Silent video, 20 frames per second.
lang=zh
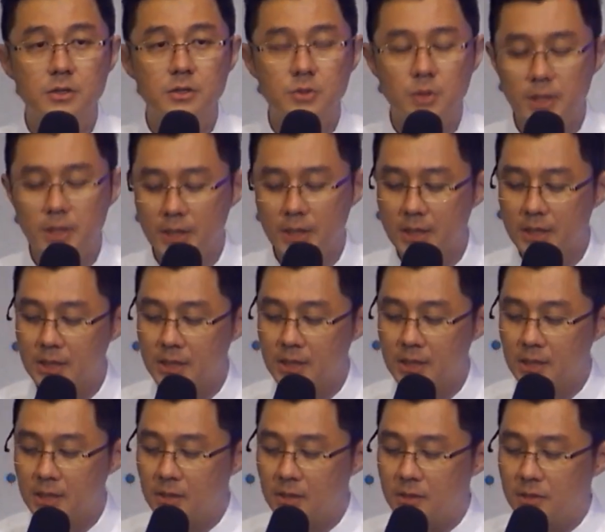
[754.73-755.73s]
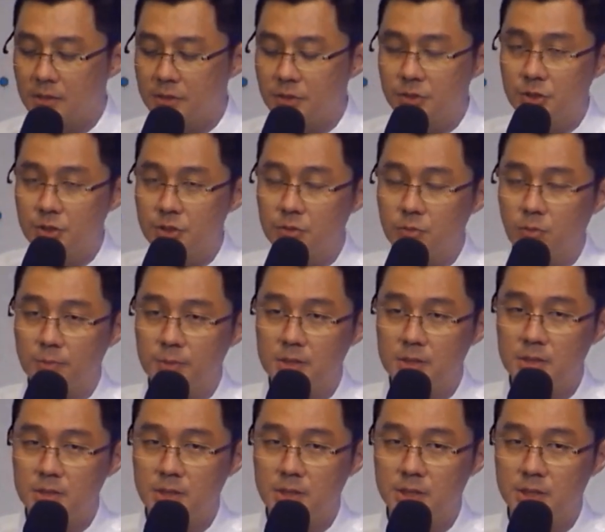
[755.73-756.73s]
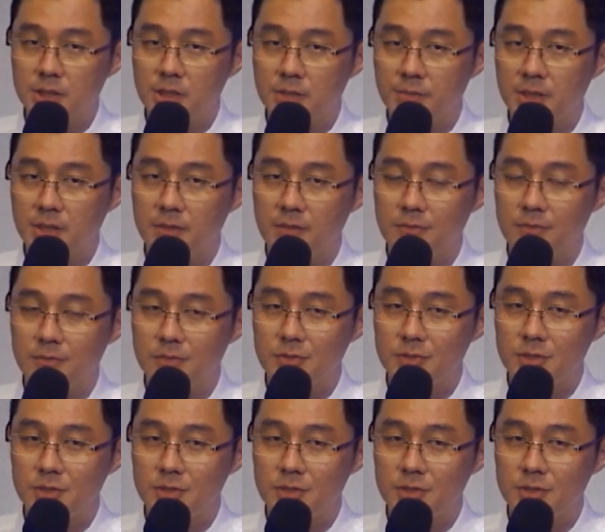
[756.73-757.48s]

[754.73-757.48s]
所以就是我们圣经里面